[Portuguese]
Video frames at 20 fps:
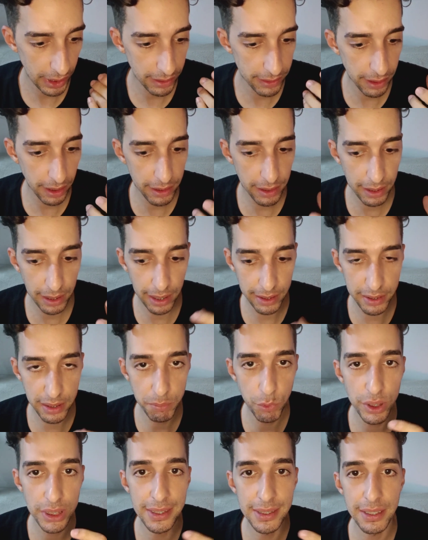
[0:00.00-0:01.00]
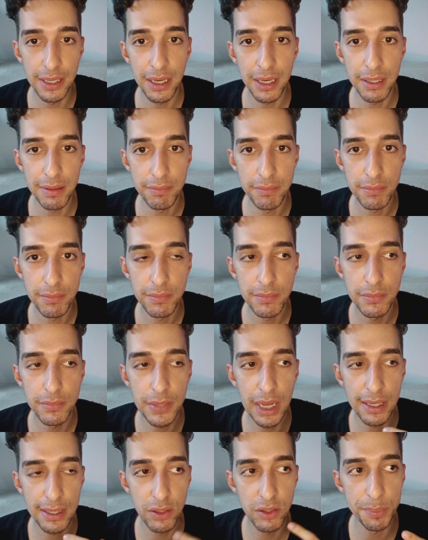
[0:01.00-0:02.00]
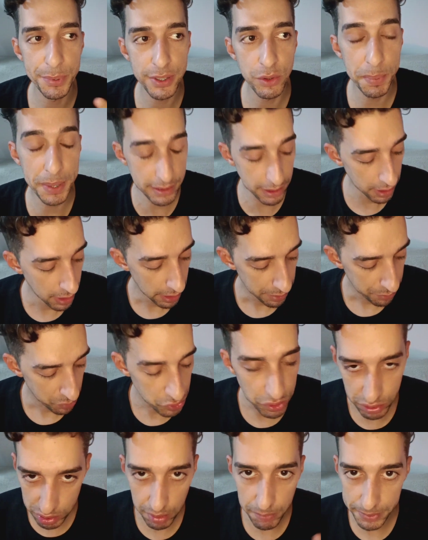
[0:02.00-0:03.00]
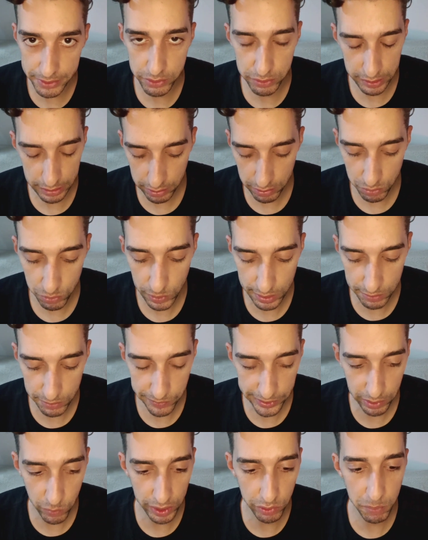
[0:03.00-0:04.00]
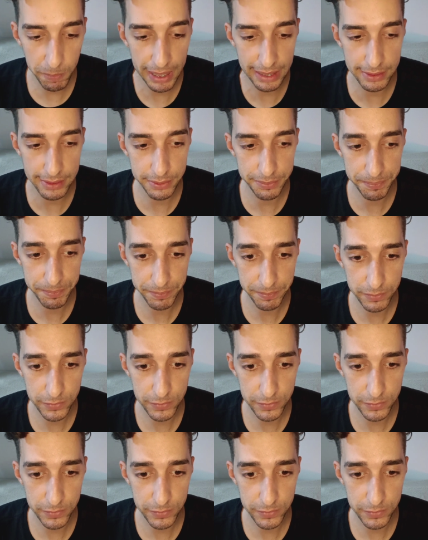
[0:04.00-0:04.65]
tendem a demonizar a questão da busca do prazer. Hoje eu sou uma pessoa que eu, eu frequento mais.